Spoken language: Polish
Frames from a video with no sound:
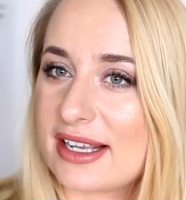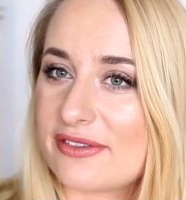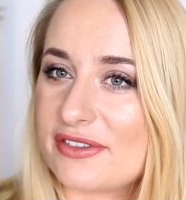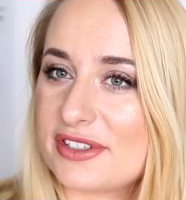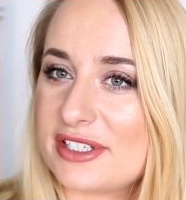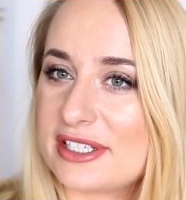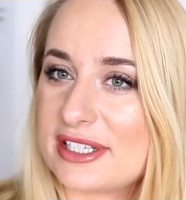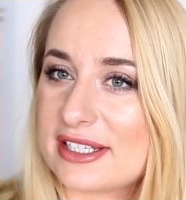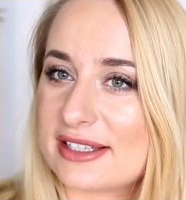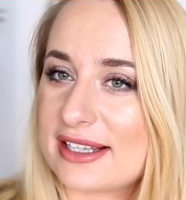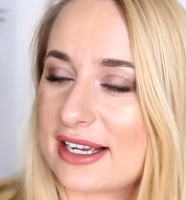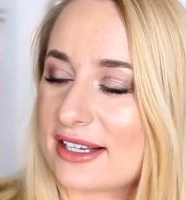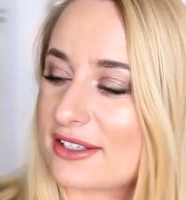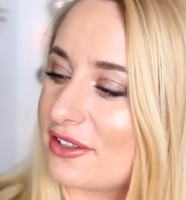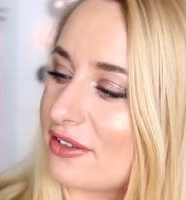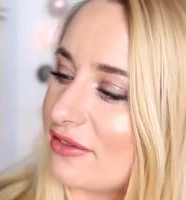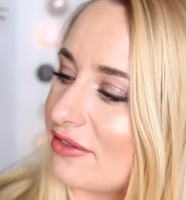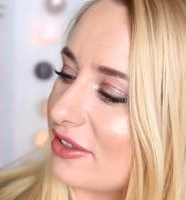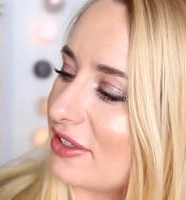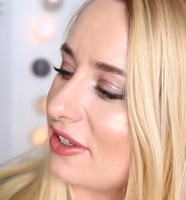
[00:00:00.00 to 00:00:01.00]
Jak widzicie,
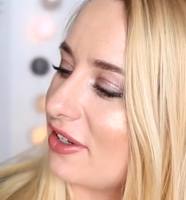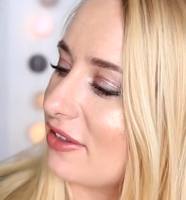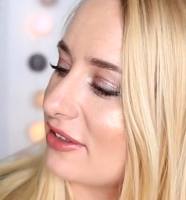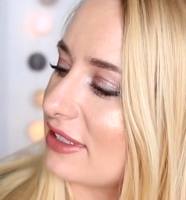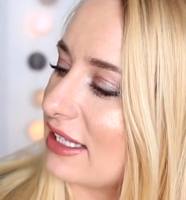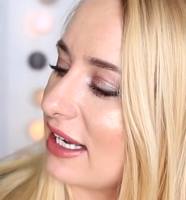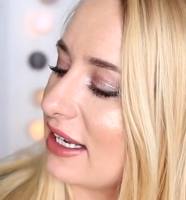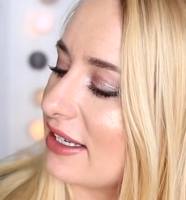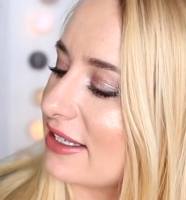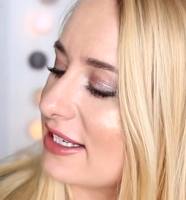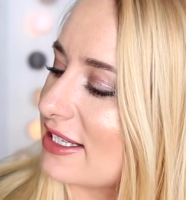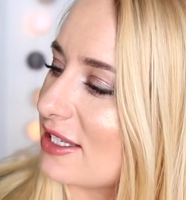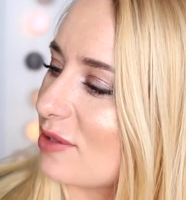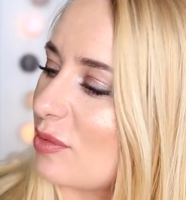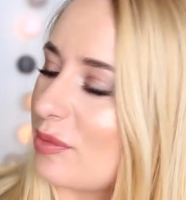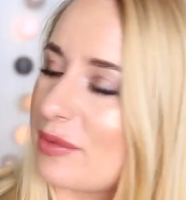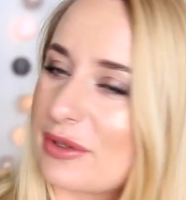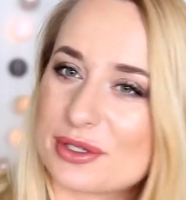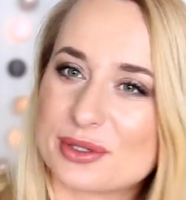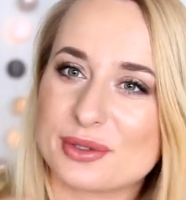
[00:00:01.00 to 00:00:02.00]
tak to wygląda. Jest to
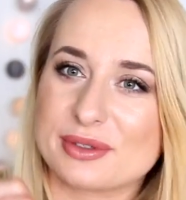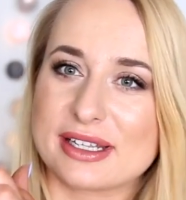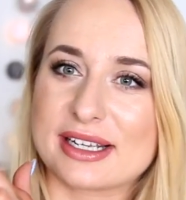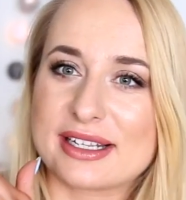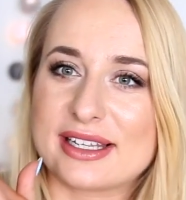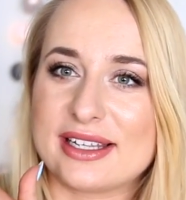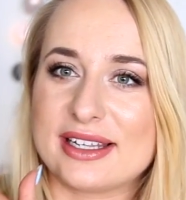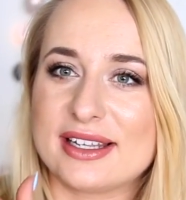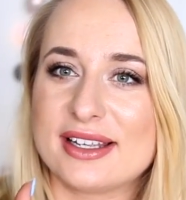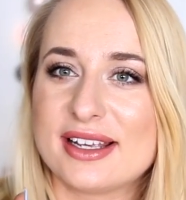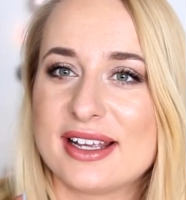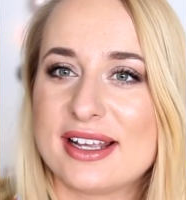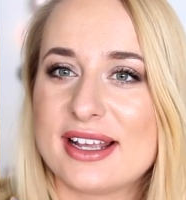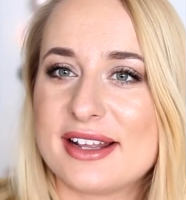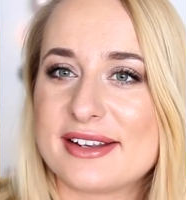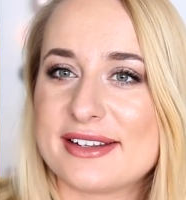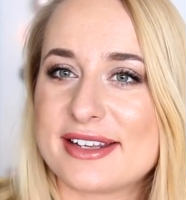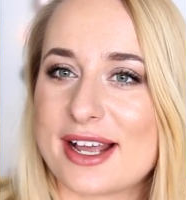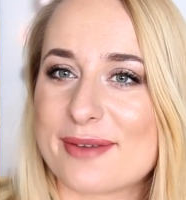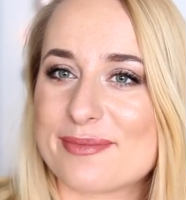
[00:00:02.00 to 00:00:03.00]
po prostu taki
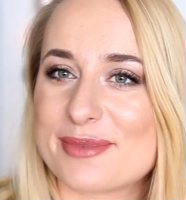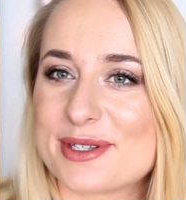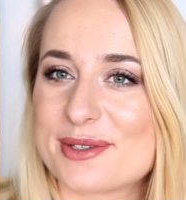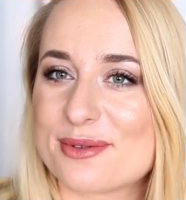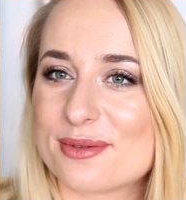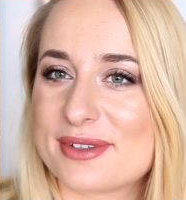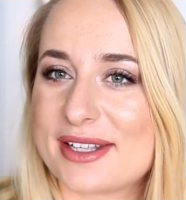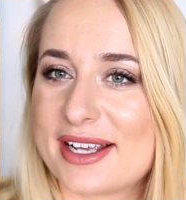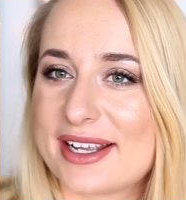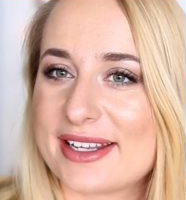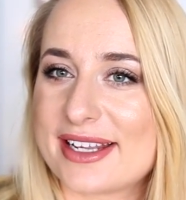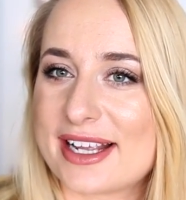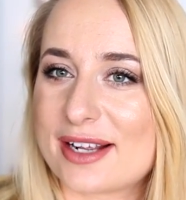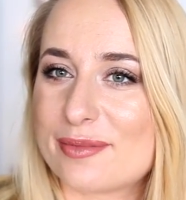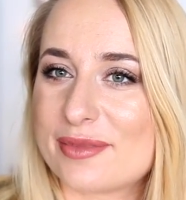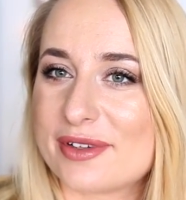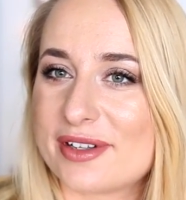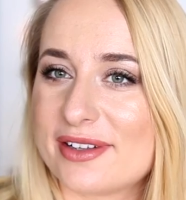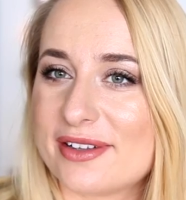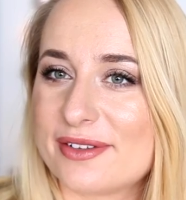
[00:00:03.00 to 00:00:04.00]
napis tutaj
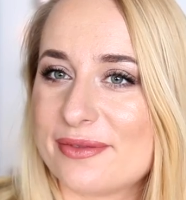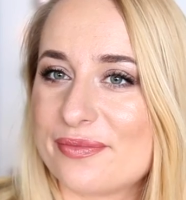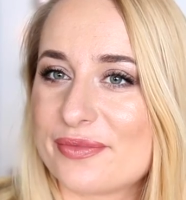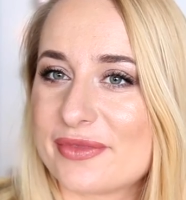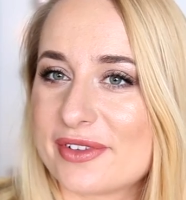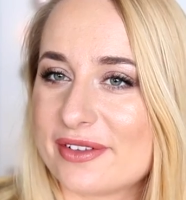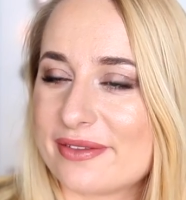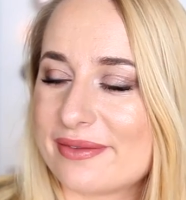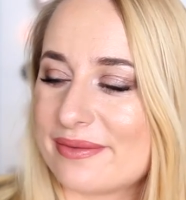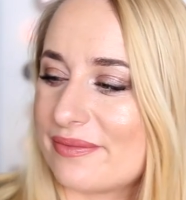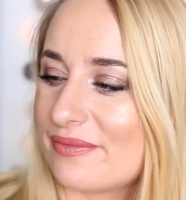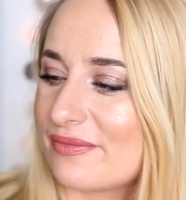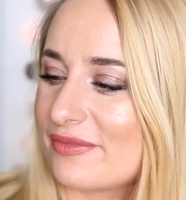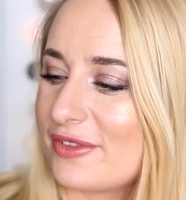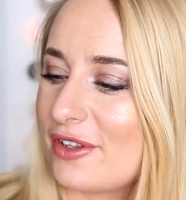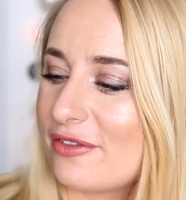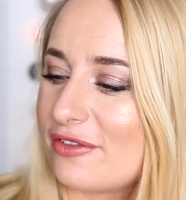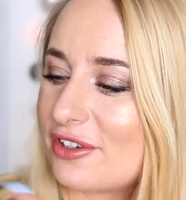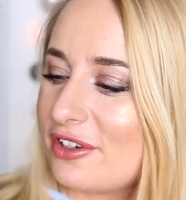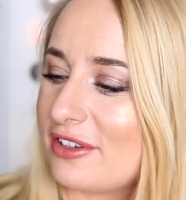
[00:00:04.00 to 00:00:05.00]
jakby, mm,
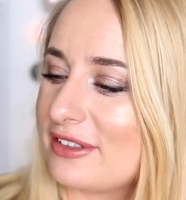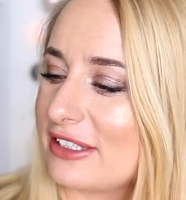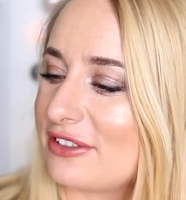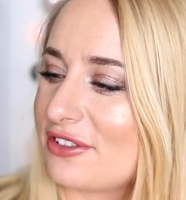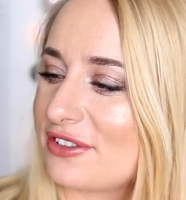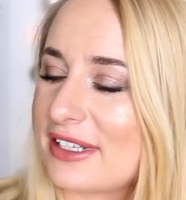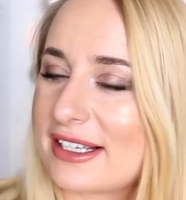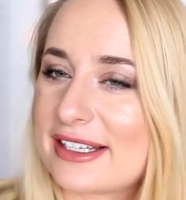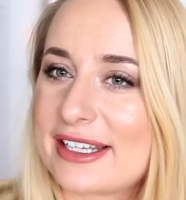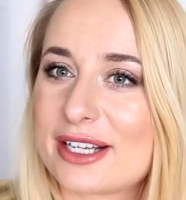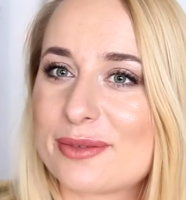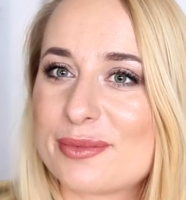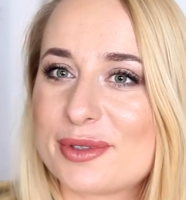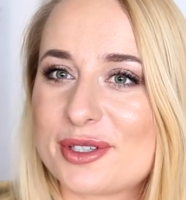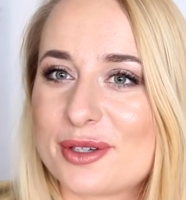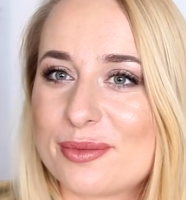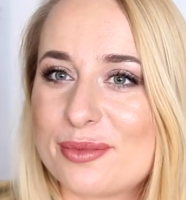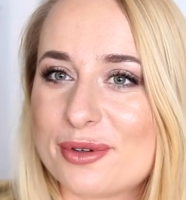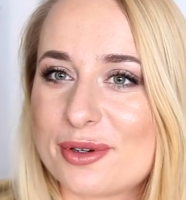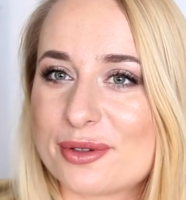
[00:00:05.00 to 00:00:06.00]
no wygląda to tak,
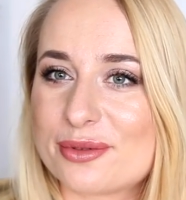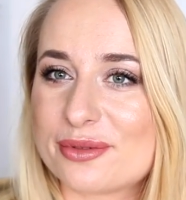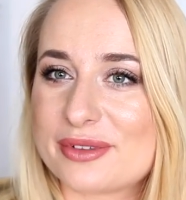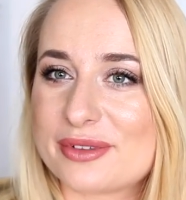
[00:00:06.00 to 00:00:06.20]
jakby to było